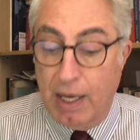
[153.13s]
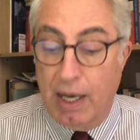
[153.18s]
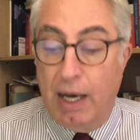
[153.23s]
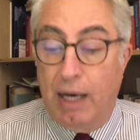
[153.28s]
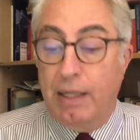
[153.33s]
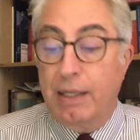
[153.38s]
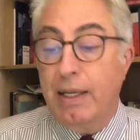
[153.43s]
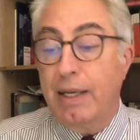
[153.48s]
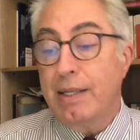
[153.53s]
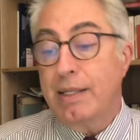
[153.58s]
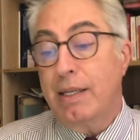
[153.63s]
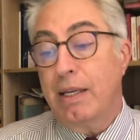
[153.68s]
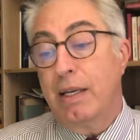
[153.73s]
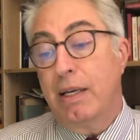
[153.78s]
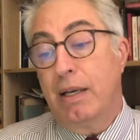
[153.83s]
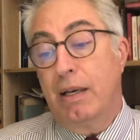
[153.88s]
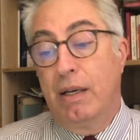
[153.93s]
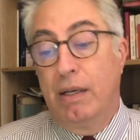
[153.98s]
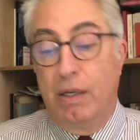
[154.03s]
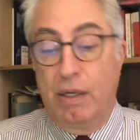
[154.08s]

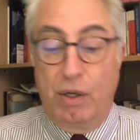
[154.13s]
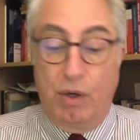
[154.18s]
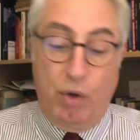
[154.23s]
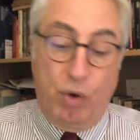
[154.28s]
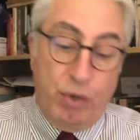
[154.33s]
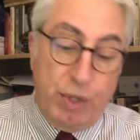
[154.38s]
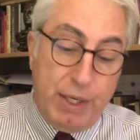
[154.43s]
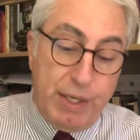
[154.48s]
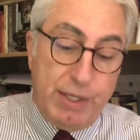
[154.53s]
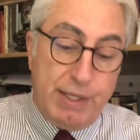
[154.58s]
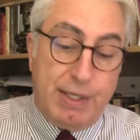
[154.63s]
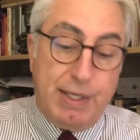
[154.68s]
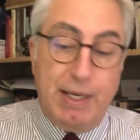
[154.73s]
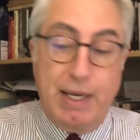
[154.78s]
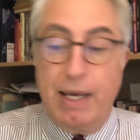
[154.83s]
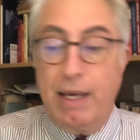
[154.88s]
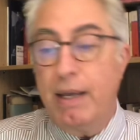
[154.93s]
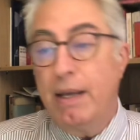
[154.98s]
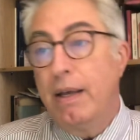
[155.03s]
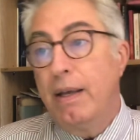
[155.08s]
Anayasa e,
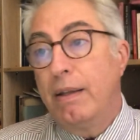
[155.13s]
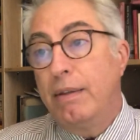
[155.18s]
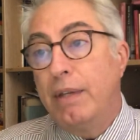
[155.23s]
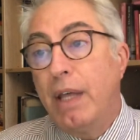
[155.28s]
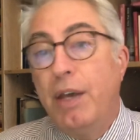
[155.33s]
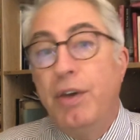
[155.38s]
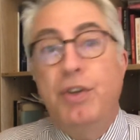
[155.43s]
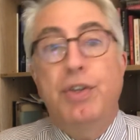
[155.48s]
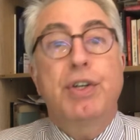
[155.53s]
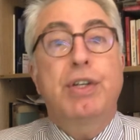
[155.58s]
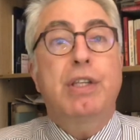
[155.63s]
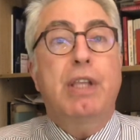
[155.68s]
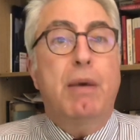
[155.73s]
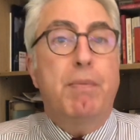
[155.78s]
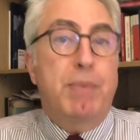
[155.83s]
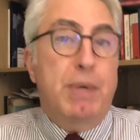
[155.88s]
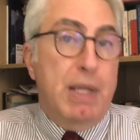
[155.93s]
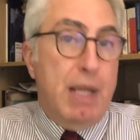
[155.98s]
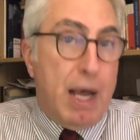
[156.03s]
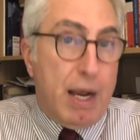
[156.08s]
önerisine değişik
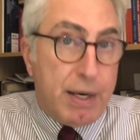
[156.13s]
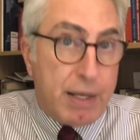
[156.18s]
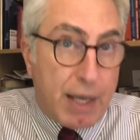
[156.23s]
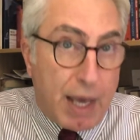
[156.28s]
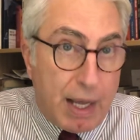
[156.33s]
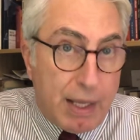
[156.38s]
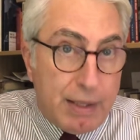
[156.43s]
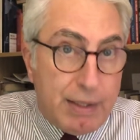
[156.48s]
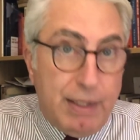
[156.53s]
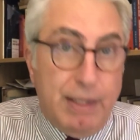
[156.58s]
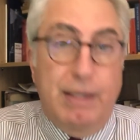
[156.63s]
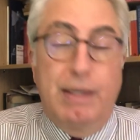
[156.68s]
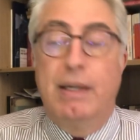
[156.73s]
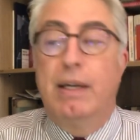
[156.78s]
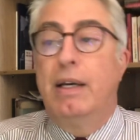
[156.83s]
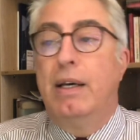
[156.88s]
tepkiler geldi.